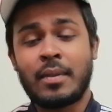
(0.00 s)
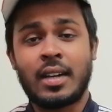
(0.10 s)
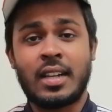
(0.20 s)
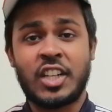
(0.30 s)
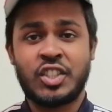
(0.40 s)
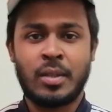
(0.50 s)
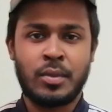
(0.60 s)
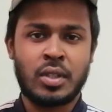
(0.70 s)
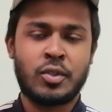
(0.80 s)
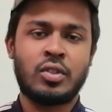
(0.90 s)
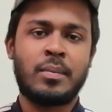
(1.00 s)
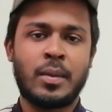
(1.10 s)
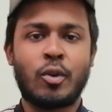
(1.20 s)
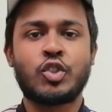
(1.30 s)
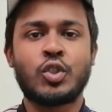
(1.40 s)
বা রাশিয়ান মিডিয়ামে যদি
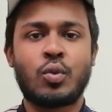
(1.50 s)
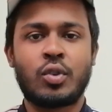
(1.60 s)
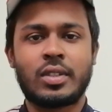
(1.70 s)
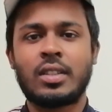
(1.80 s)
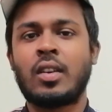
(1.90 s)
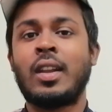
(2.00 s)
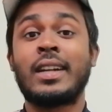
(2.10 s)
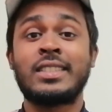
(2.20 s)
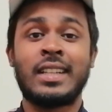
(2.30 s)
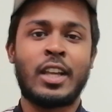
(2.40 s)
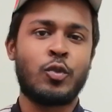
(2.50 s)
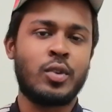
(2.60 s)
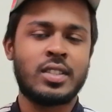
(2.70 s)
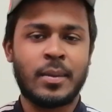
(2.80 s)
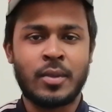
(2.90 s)
আপনি পড়াশোনা করতে চান তাহলে রাশিয়ান
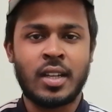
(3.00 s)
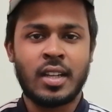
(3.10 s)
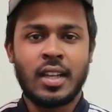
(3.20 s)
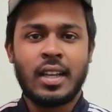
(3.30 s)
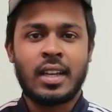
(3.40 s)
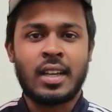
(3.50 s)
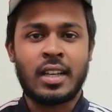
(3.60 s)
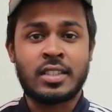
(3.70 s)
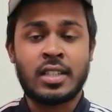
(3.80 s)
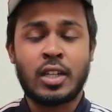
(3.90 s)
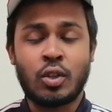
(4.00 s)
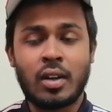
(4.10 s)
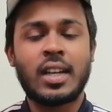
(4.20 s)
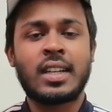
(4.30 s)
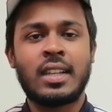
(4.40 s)
ল্যাঙ্গুয়েজ আপনার জানা
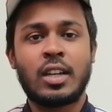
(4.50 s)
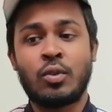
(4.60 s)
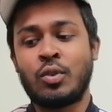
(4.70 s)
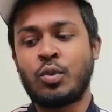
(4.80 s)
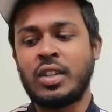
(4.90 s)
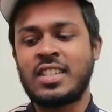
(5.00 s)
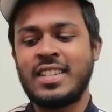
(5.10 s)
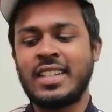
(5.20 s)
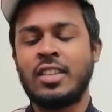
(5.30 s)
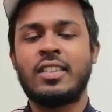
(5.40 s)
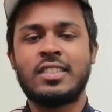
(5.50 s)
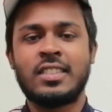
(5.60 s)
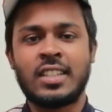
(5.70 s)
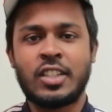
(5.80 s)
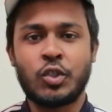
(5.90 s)
দরকার কিনা কোন কোন স্টেট
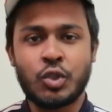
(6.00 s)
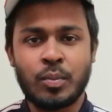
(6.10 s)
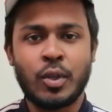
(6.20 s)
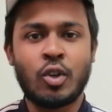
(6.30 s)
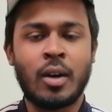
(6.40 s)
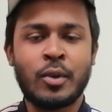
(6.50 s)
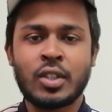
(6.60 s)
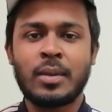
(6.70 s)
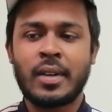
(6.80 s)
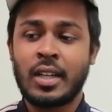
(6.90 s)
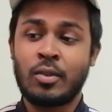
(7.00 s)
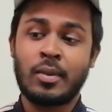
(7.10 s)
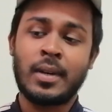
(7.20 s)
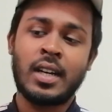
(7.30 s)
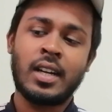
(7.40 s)
ইউনিভার্সিটিতে টিউশন ফি কম হতে পারে
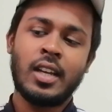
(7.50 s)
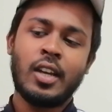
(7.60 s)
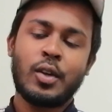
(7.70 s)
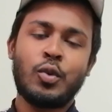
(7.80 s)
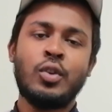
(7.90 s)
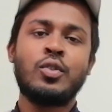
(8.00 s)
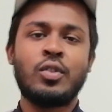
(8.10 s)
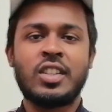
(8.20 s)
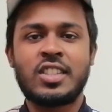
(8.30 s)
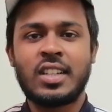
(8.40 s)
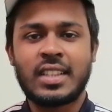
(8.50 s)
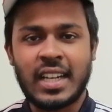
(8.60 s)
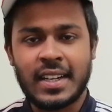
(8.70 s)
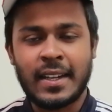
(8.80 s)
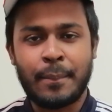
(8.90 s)
বা কোন কোন স্টেটে
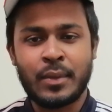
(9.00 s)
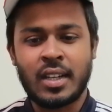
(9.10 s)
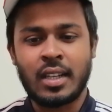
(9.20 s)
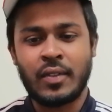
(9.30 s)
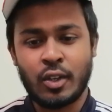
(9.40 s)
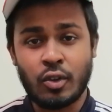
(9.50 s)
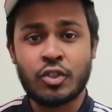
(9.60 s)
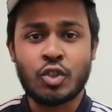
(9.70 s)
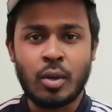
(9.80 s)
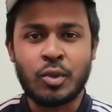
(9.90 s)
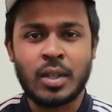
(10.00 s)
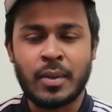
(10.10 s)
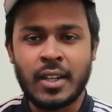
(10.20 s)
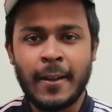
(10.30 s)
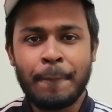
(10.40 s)
থাকলে আপনার লিভিং কস্ট কম হতে
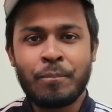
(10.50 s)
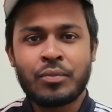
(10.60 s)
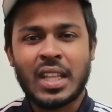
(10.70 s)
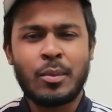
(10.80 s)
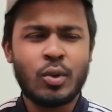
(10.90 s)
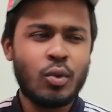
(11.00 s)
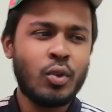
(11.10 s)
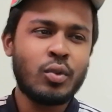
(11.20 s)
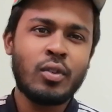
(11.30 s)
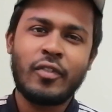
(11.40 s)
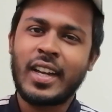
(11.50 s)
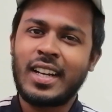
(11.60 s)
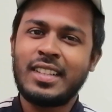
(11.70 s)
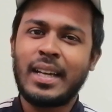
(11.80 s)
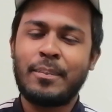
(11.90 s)
পারে এবং কোন কোন
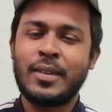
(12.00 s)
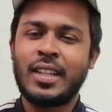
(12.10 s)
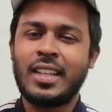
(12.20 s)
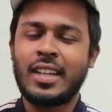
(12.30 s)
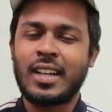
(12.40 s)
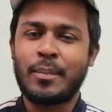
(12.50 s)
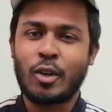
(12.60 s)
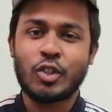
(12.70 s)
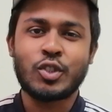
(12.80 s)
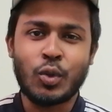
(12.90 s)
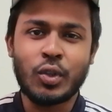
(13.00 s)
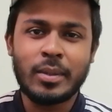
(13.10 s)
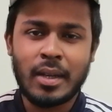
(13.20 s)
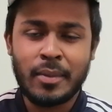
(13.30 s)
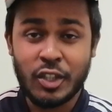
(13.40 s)
ফ্যাকাল্টিতে আপনি পড়াশোনা
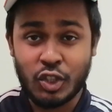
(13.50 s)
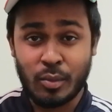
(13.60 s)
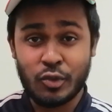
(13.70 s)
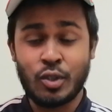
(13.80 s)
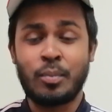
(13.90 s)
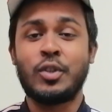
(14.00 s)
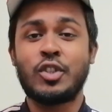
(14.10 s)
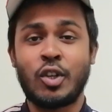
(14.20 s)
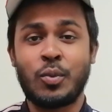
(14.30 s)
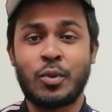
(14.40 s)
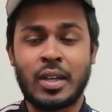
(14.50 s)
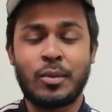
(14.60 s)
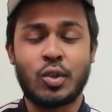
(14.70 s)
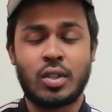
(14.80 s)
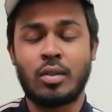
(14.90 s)
করতে পারবেন এই সমস্ত বিষয়ের উপরে
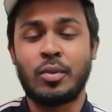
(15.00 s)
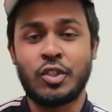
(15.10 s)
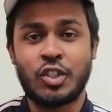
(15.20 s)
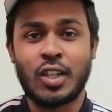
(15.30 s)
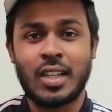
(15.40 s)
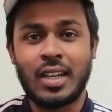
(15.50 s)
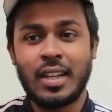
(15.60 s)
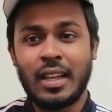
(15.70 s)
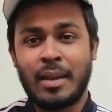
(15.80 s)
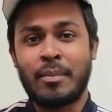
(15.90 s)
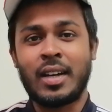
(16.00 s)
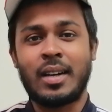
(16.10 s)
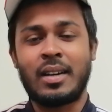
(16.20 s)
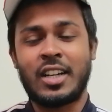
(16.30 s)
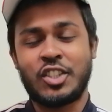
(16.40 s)
আমি কথা বলবো ইনশাল্লাহ বা
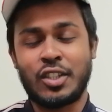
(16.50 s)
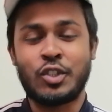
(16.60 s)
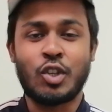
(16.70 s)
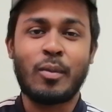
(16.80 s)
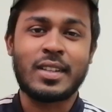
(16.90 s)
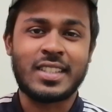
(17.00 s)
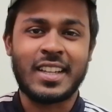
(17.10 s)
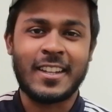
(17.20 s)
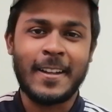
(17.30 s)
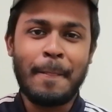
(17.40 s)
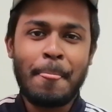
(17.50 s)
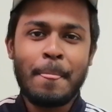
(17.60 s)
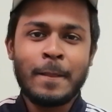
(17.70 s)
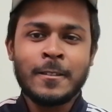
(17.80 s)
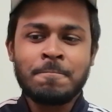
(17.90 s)
রাশিয়াতে জব আছে কিনা
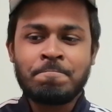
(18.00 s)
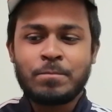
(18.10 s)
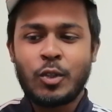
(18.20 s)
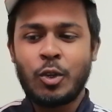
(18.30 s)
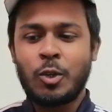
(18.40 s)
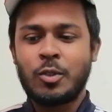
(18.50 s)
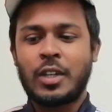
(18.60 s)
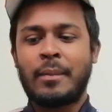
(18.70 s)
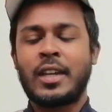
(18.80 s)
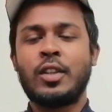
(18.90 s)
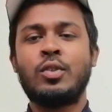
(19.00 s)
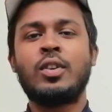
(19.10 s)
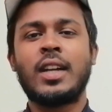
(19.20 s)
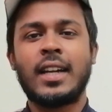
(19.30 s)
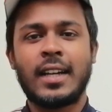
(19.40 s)
তো আমি কিন্তু
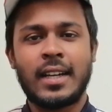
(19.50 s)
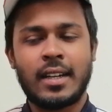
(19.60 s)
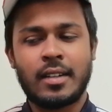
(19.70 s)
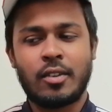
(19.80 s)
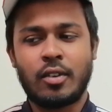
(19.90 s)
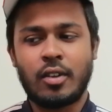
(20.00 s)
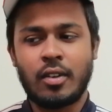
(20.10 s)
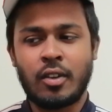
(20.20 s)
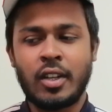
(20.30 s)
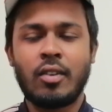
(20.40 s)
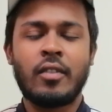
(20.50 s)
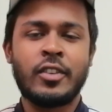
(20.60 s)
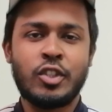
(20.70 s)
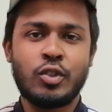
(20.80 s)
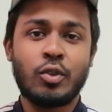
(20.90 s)
অনেকগুলো
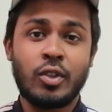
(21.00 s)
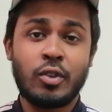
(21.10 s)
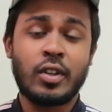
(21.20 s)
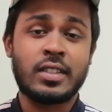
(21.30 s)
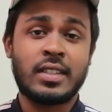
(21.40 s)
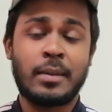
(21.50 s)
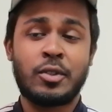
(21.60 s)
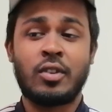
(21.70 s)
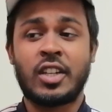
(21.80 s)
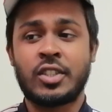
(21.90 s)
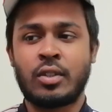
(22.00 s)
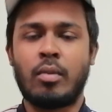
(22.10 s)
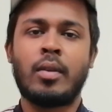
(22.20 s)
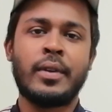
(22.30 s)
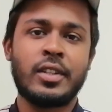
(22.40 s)
ভিডিও তৈরি করেছি তার ভিতরে রাশিয়ান
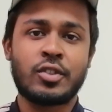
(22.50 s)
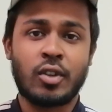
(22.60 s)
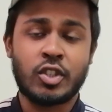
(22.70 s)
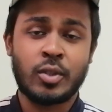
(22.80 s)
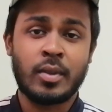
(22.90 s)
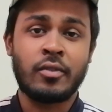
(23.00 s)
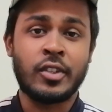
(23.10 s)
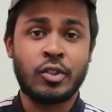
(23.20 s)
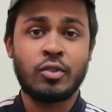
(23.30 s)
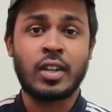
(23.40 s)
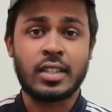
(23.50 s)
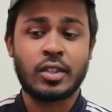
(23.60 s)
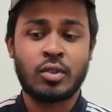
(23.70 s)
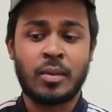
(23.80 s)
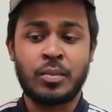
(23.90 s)
গভর্নমেন্ট স্কলারশিপের ভিডিও
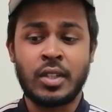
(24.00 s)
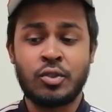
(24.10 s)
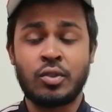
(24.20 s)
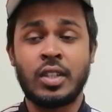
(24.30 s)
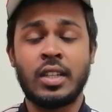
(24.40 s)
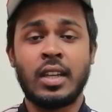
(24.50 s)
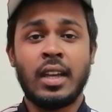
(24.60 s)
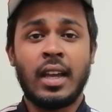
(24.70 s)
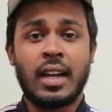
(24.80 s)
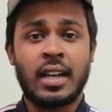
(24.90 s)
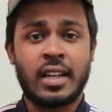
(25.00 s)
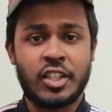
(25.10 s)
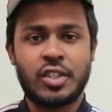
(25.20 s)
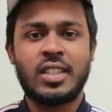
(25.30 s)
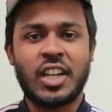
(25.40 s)
আছে তো আপনি যদি
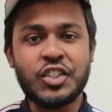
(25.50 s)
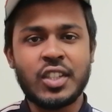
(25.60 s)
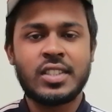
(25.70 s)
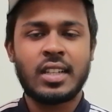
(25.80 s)
রাশিয়াতে আসতে